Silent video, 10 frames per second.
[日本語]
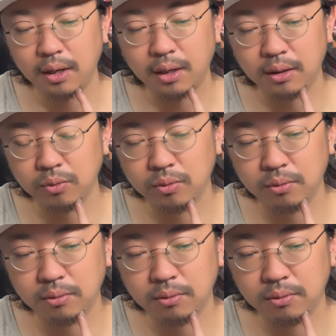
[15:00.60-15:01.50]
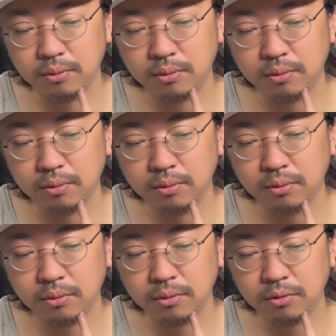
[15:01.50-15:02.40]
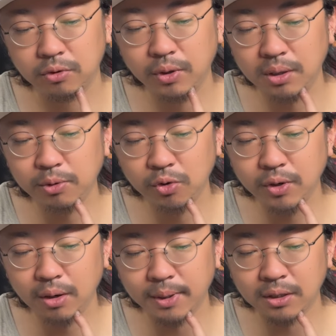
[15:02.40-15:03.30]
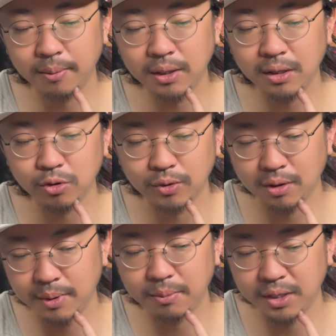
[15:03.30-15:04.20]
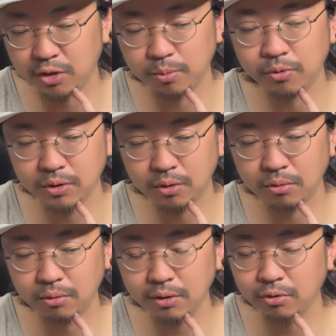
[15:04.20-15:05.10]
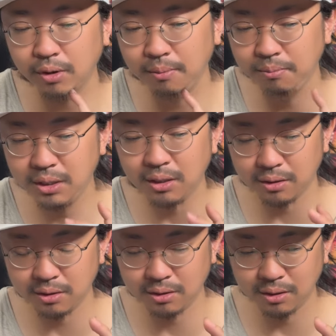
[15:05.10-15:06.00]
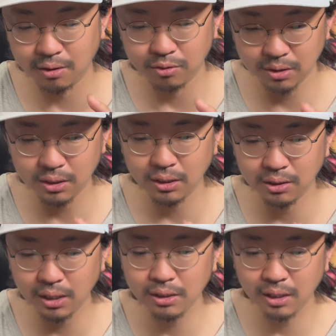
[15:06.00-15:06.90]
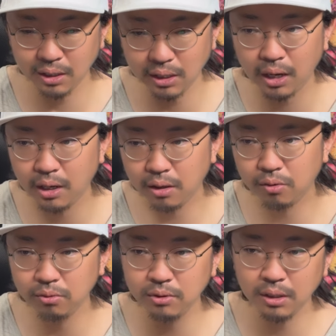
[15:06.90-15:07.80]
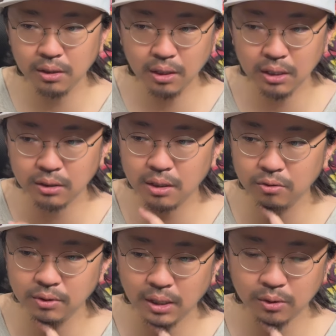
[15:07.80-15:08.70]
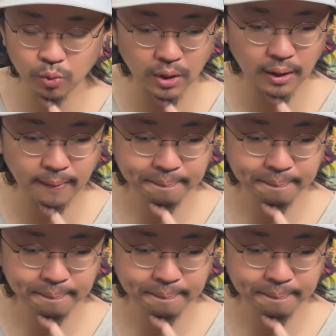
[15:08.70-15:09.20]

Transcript: あのーそれでも良ければ食べたい人は食べればいいと思うんですけど俺それ見ちゃってるし大体あこのチェーン店やってるんだとか